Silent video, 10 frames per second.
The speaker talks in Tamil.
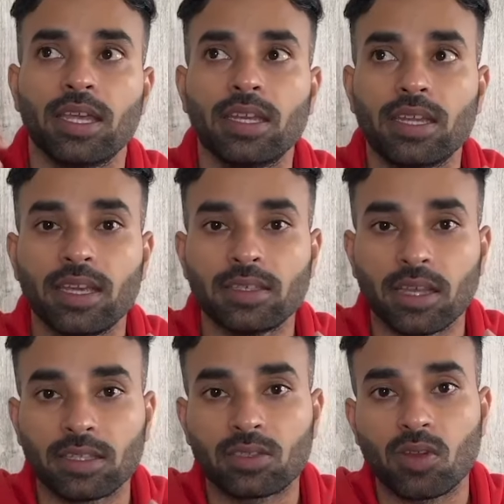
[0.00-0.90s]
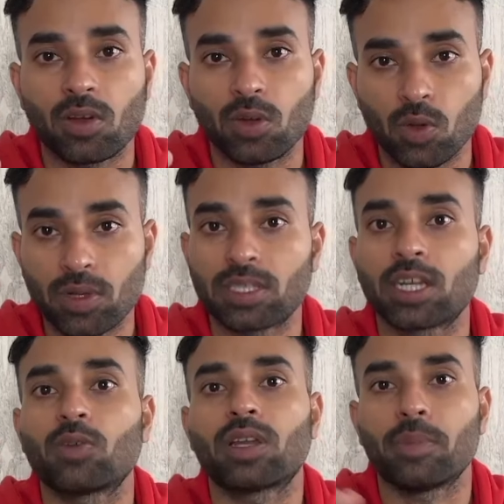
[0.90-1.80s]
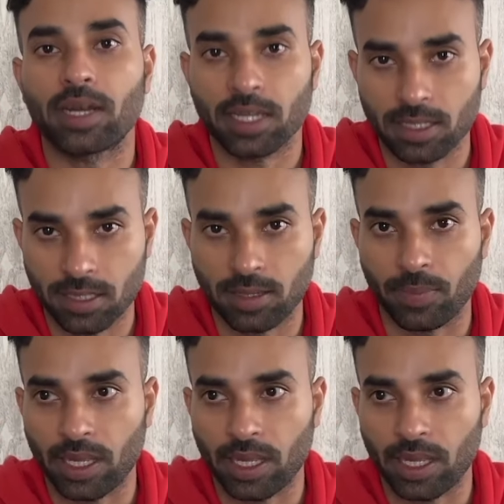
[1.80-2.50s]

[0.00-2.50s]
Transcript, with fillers: இன்கேஸ் அந்த ஸ்டாக் லோவர் சர்க்கியூட்ல மாட்டிக்கிச்சு